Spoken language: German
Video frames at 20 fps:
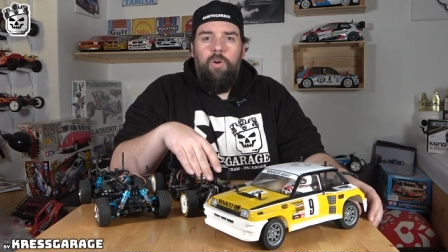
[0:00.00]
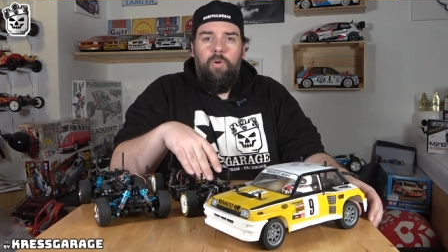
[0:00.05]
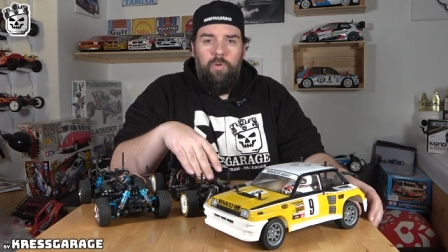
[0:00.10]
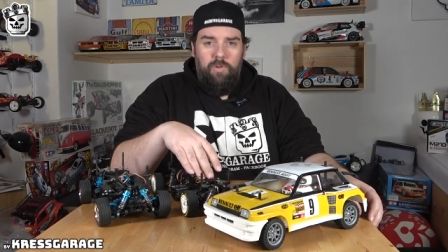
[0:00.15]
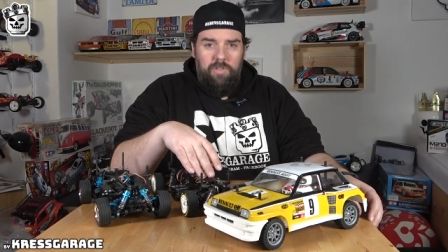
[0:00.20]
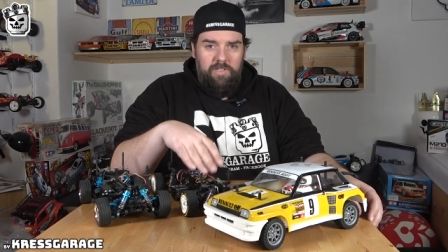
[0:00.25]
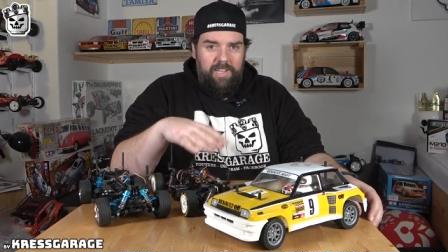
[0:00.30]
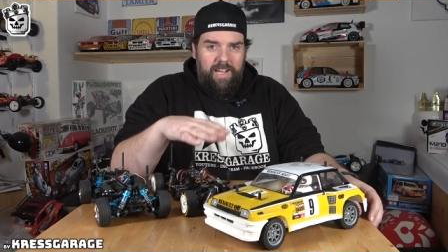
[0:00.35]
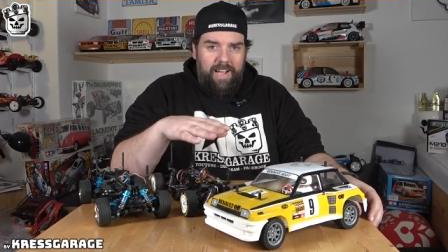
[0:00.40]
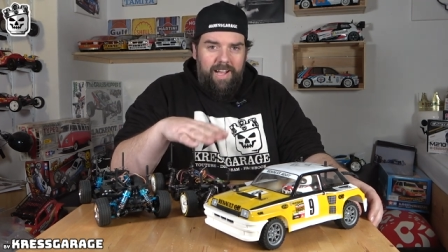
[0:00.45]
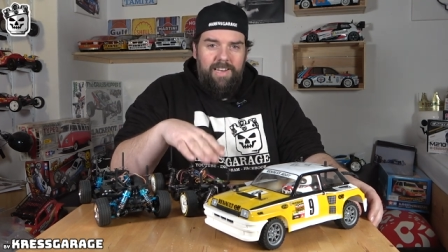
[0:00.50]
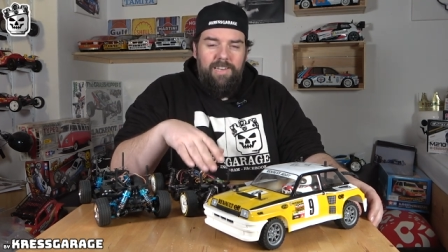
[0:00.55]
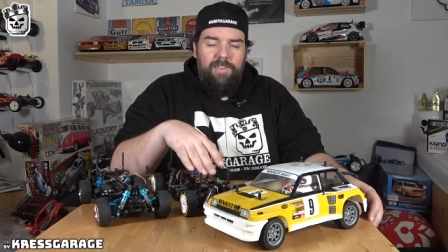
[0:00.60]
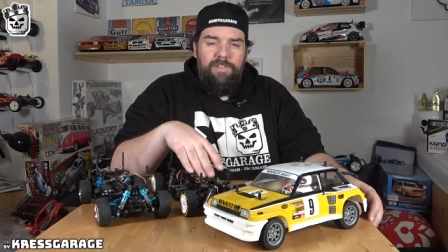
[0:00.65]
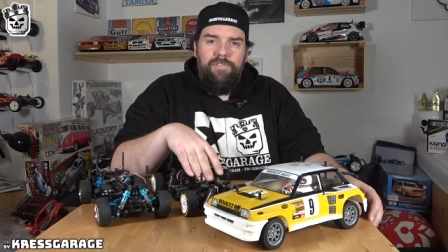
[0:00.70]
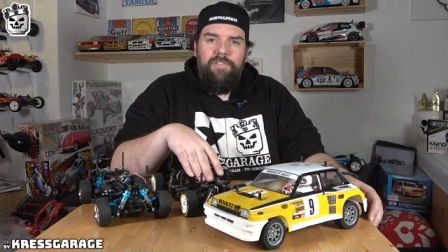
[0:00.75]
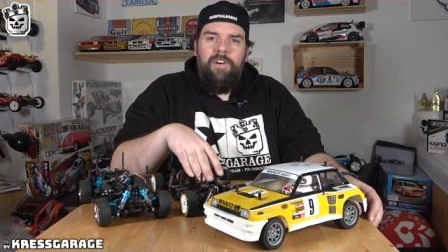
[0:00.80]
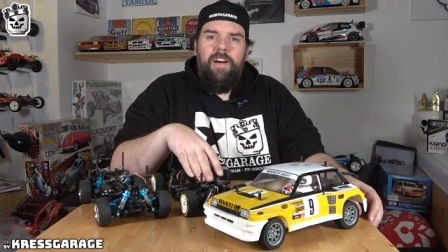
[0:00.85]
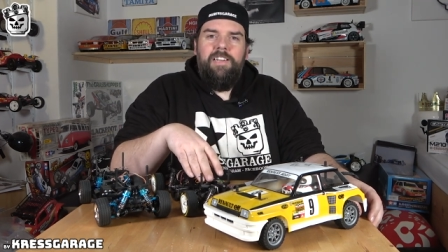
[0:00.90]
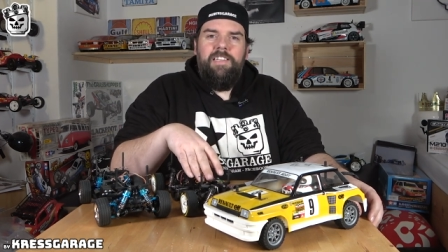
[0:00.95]
und alle
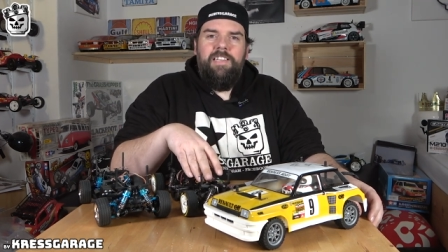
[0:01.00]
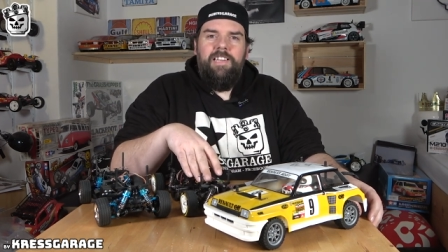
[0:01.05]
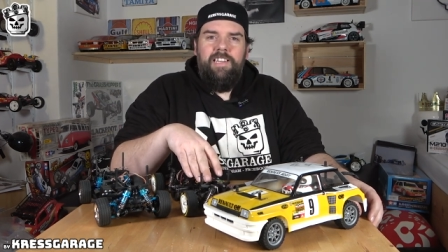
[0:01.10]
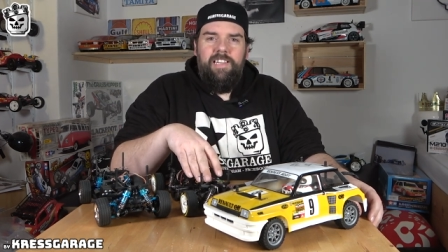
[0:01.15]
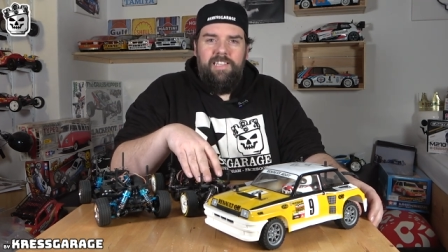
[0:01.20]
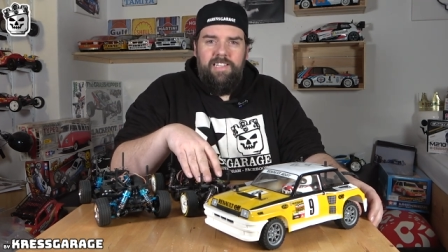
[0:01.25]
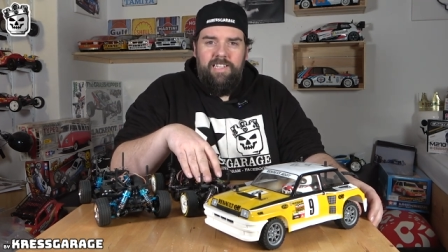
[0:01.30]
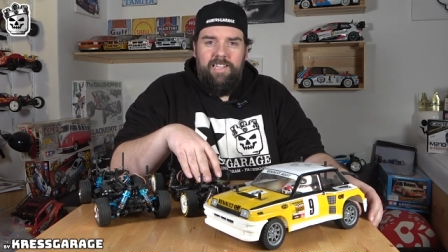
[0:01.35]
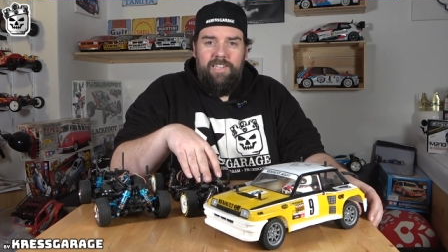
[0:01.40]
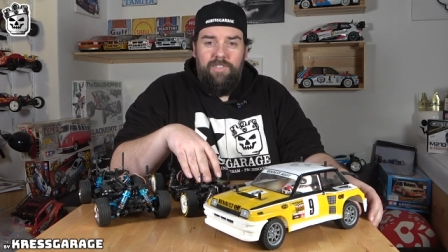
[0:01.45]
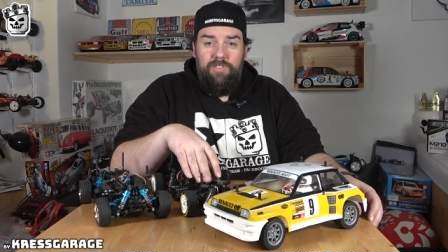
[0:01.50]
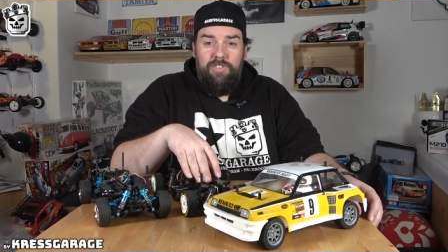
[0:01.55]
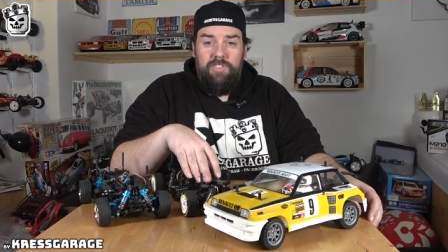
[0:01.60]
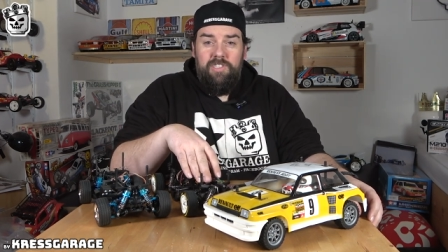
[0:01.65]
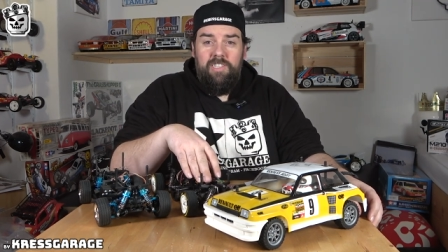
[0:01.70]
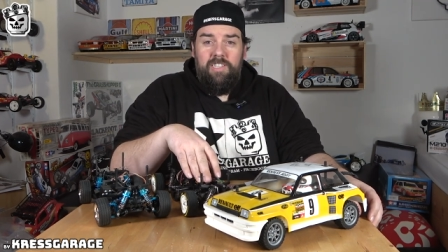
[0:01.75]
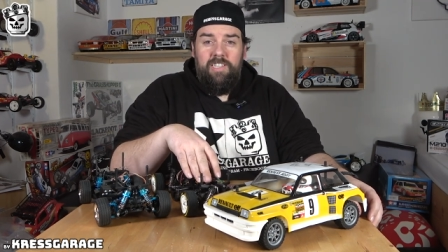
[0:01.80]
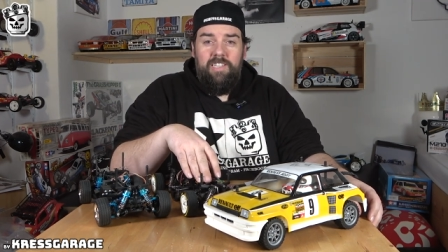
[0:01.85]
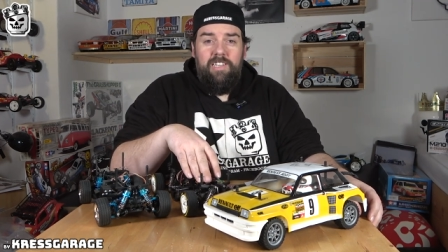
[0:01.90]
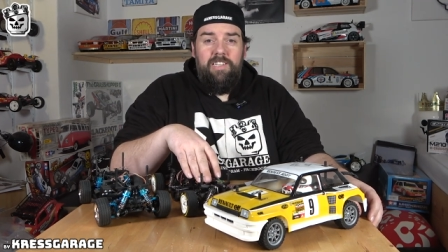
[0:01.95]
fahren die gleiche
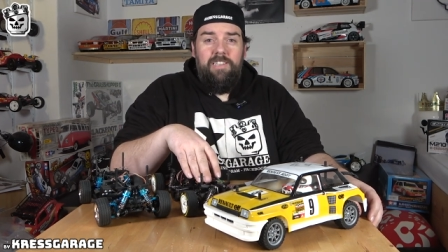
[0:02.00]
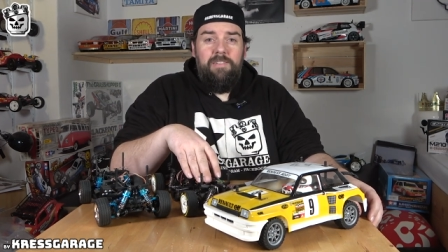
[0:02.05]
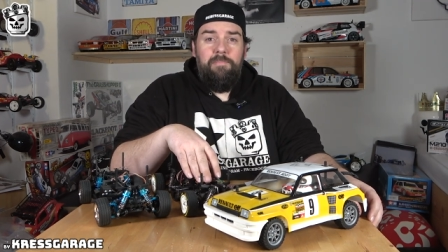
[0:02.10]
Karosserie,